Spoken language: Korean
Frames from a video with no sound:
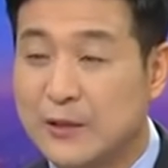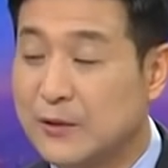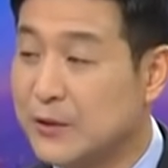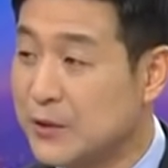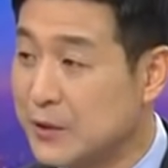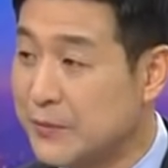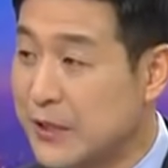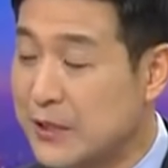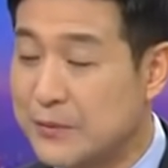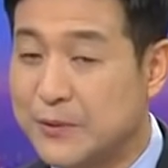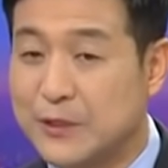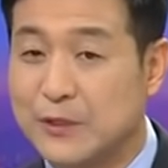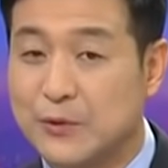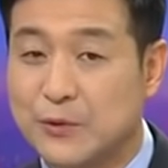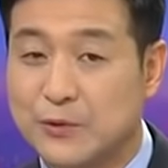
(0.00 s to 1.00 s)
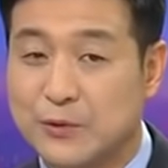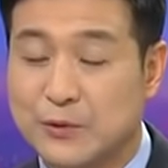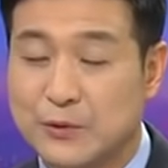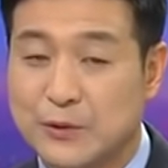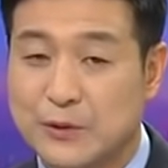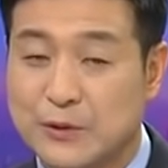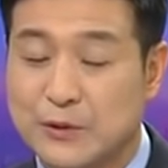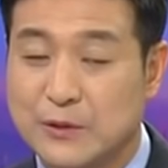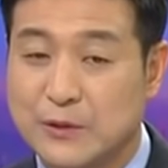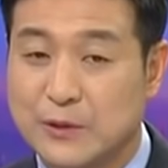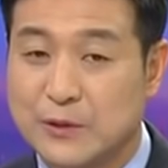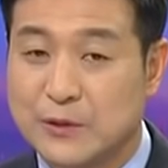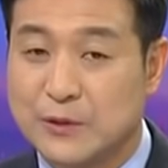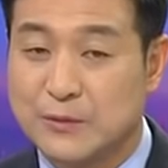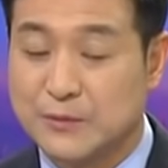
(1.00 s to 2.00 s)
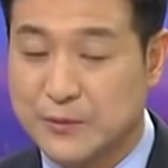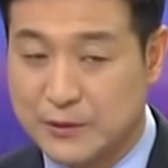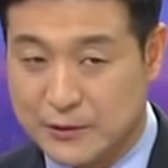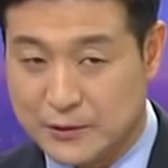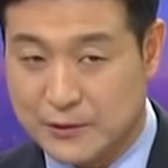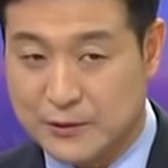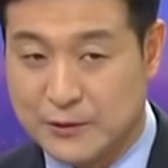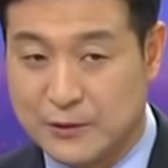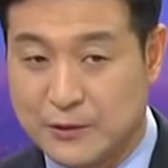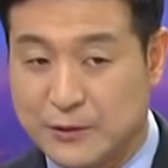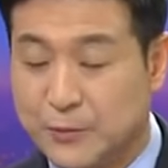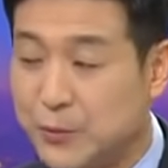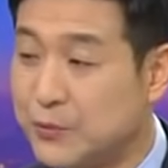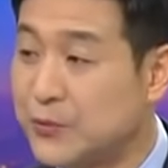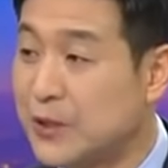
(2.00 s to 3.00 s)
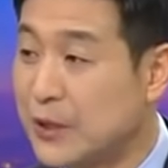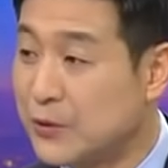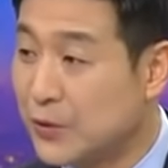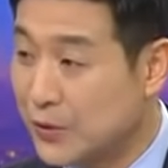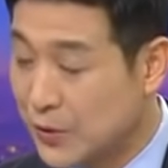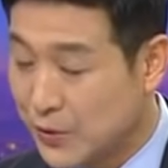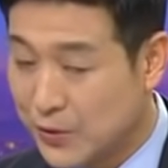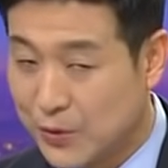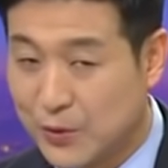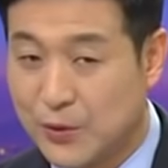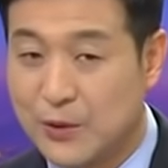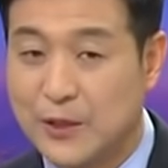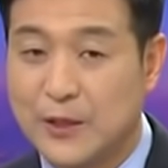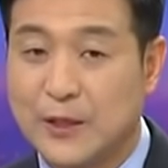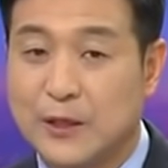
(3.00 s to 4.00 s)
그런 지금 말씀하신 권성동 지금 그 본부장도 그렇고